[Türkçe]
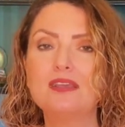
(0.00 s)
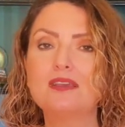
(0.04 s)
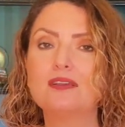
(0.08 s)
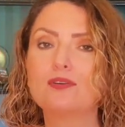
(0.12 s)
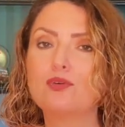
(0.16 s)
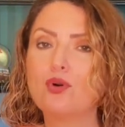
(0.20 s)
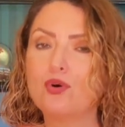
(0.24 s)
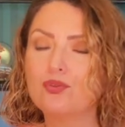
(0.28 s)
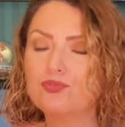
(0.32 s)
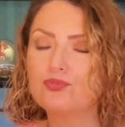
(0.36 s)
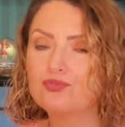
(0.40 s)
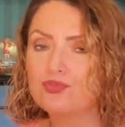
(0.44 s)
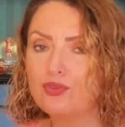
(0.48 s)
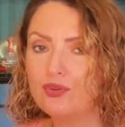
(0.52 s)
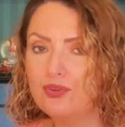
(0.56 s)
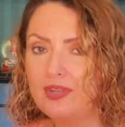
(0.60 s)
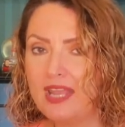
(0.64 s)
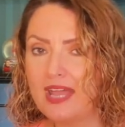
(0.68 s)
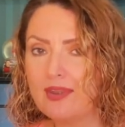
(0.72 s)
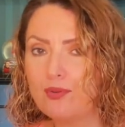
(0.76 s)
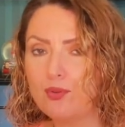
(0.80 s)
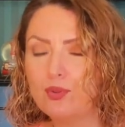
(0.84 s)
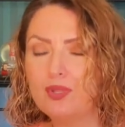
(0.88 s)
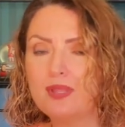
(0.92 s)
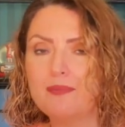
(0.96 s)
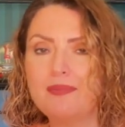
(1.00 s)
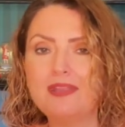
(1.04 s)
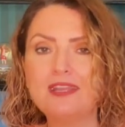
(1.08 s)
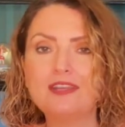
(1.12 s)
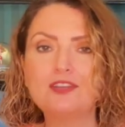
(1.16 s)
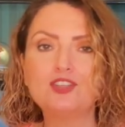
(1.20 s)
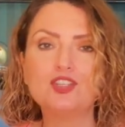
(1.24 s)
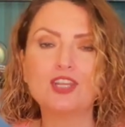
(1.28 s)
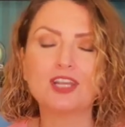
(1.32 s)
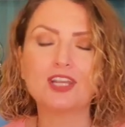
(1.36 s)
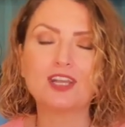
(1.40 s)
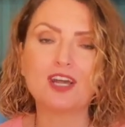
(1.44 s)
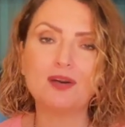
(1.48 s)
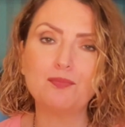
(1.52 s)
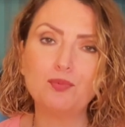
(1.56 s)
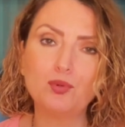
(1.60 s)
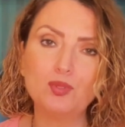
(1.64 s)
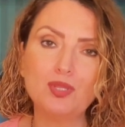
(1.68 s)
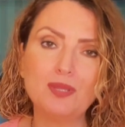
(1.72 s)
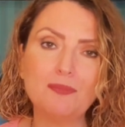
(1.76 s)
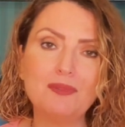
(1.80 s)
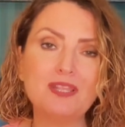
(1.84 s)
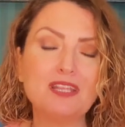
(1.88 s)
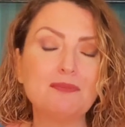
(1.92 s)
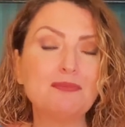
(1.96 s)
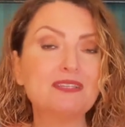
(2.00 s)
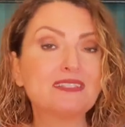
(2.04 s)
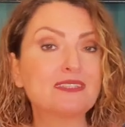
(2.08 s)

Kontroller olabilir, check-up olabilir,